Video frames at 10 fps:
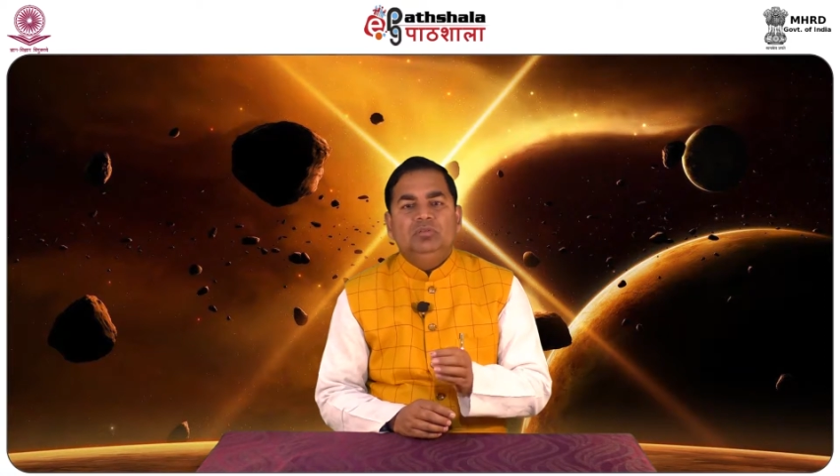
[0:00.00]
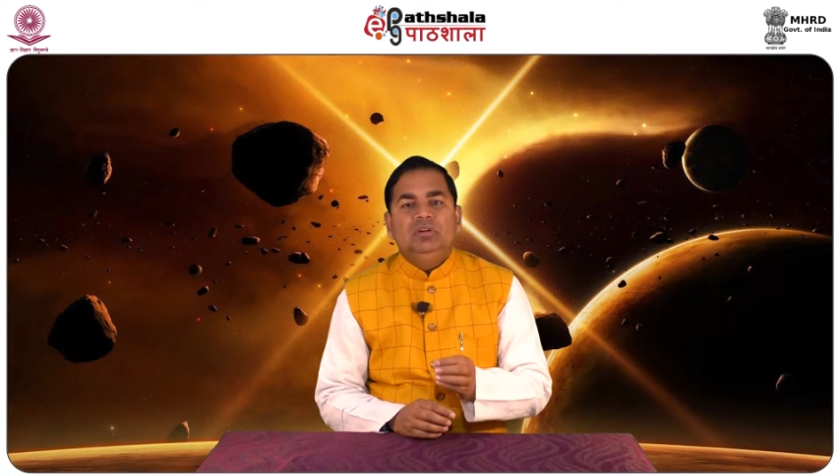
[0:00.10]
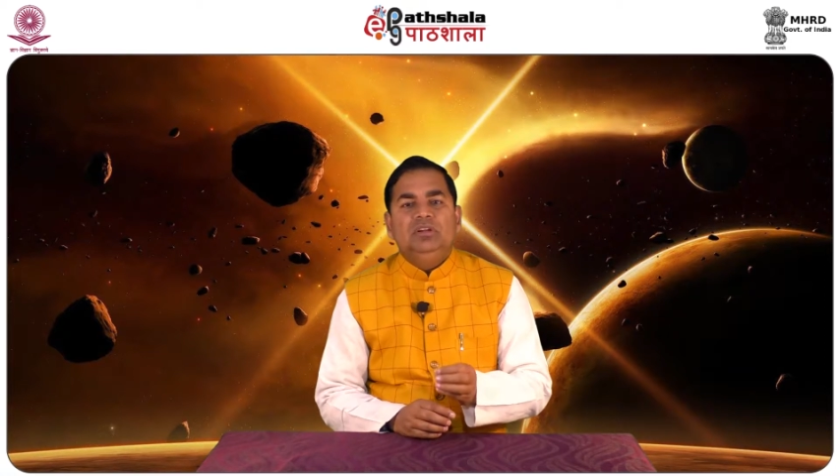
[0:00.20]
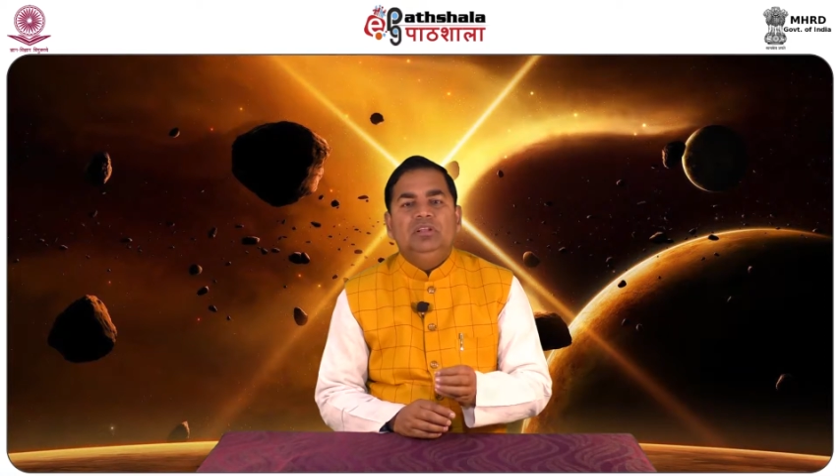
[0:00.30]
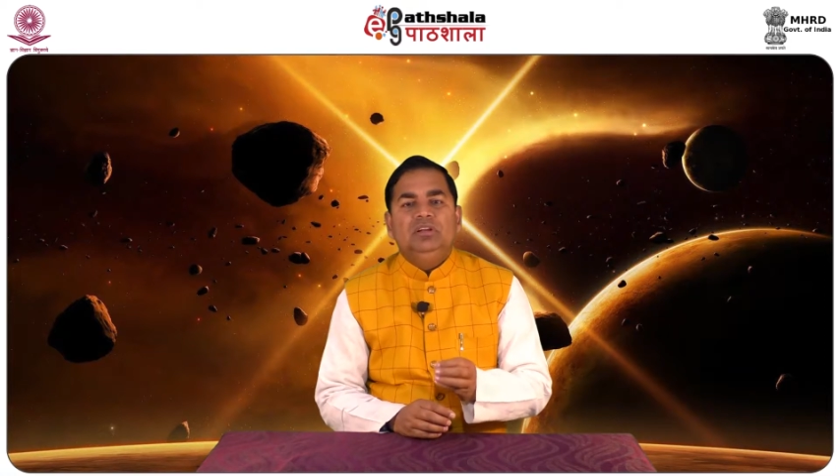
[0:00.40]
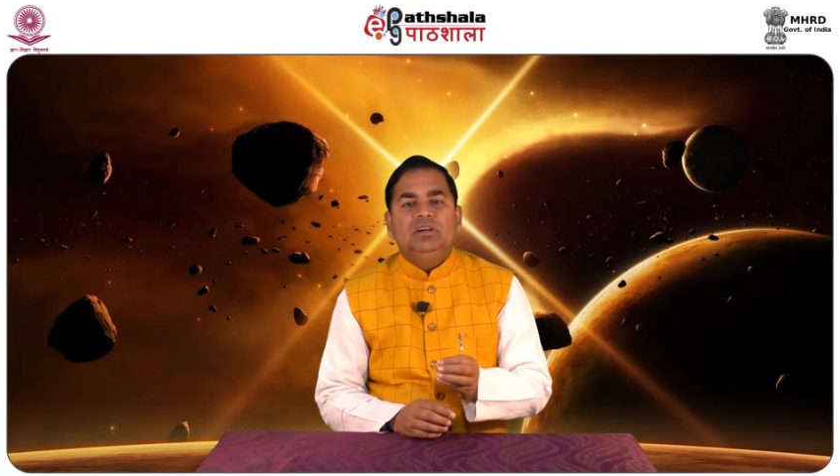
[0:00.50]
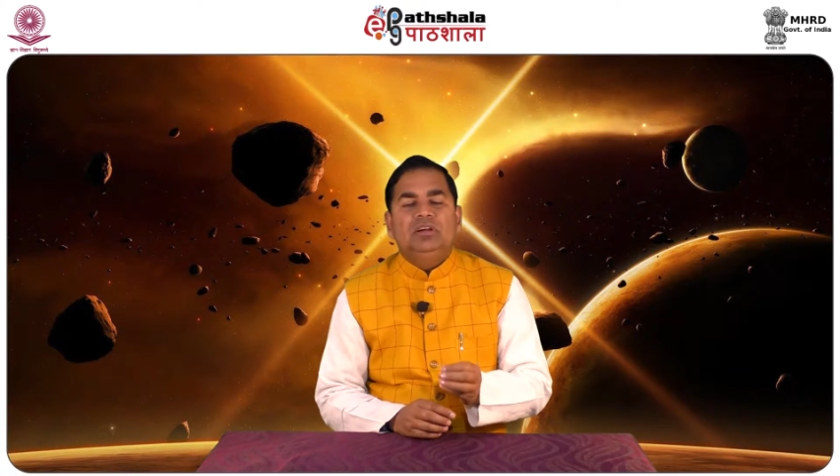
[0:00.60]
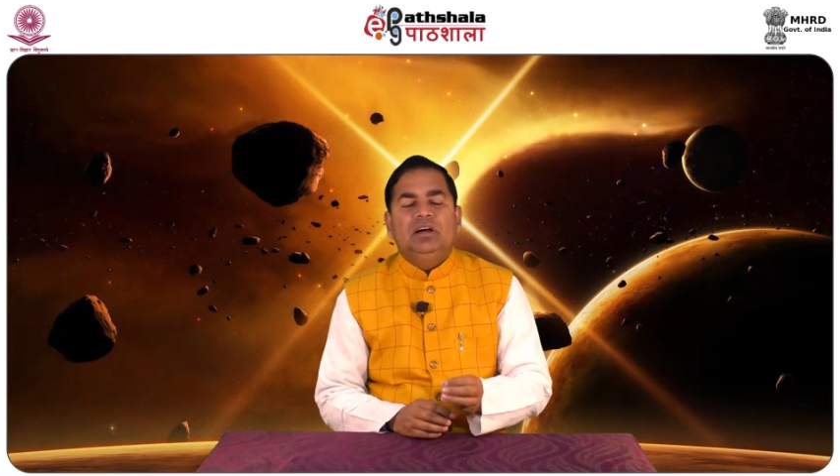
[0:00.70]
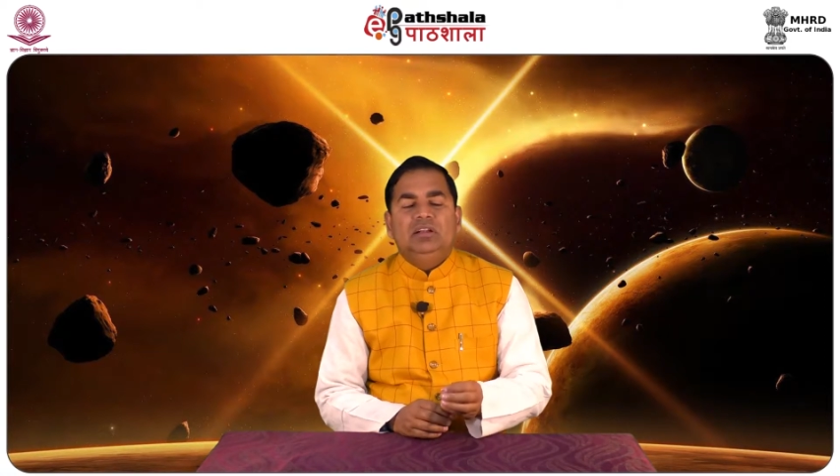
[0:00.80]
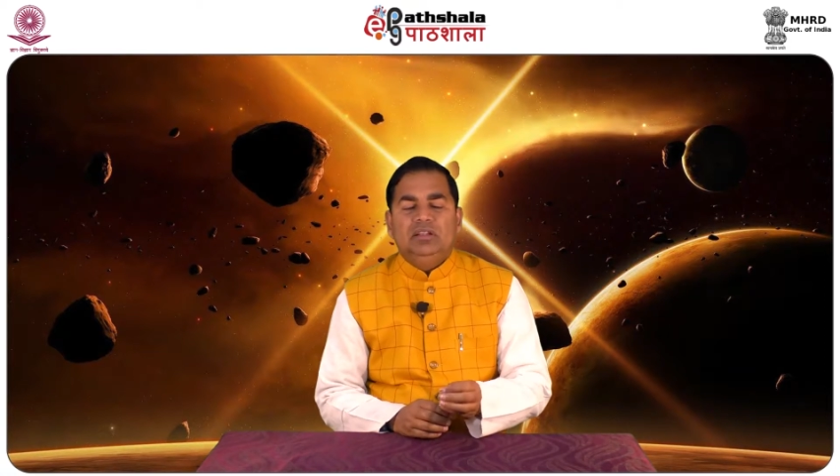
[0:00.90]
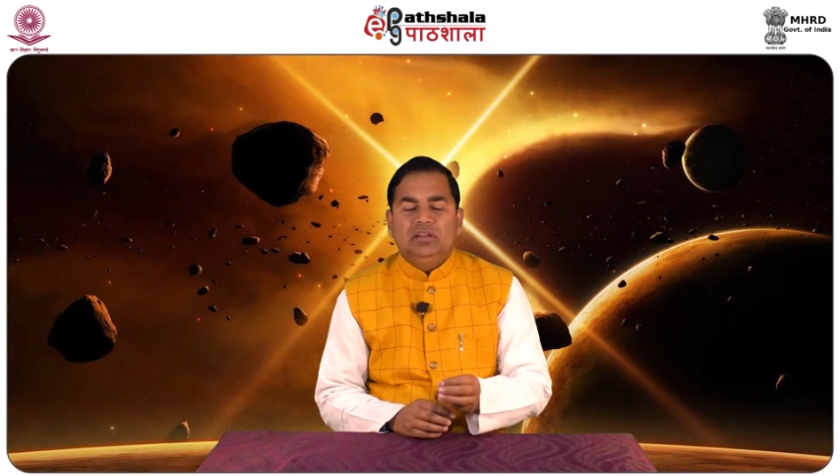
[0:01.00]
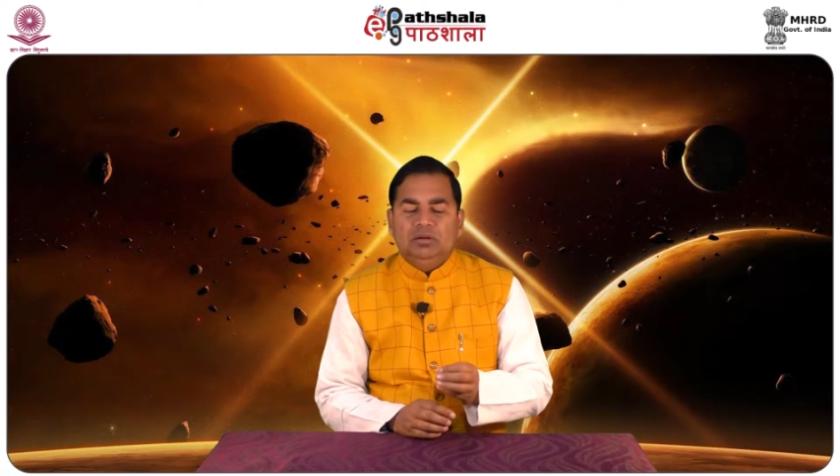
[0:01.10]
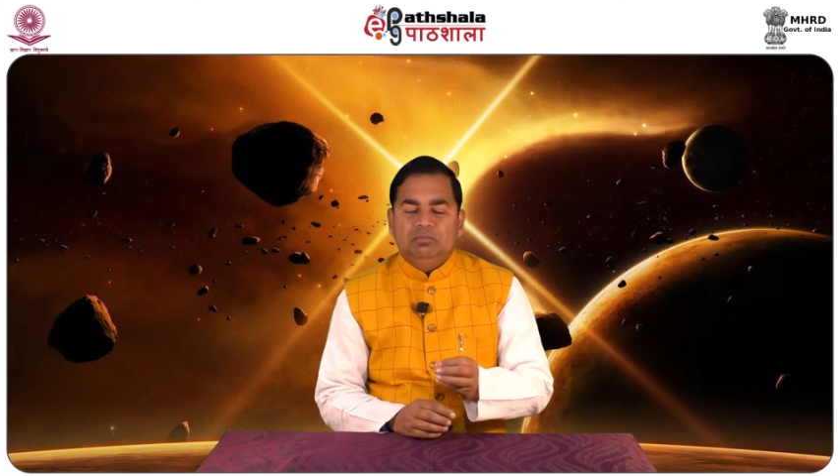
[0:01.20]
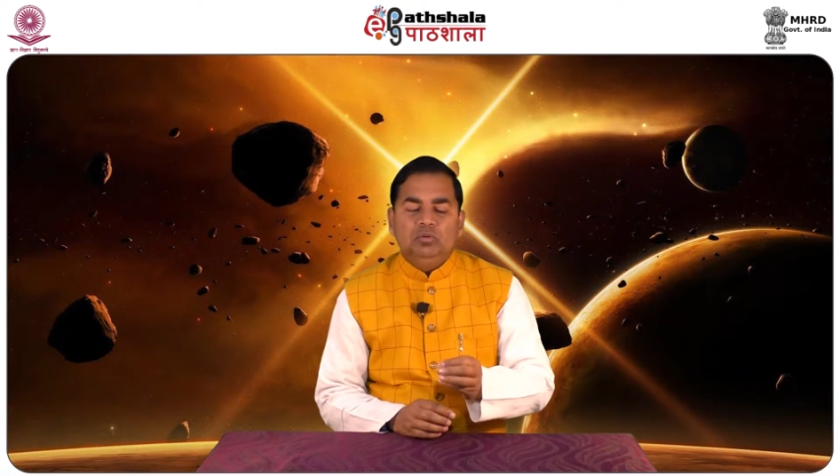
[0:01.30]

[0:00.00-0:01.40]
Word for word: तुल्येन कालेन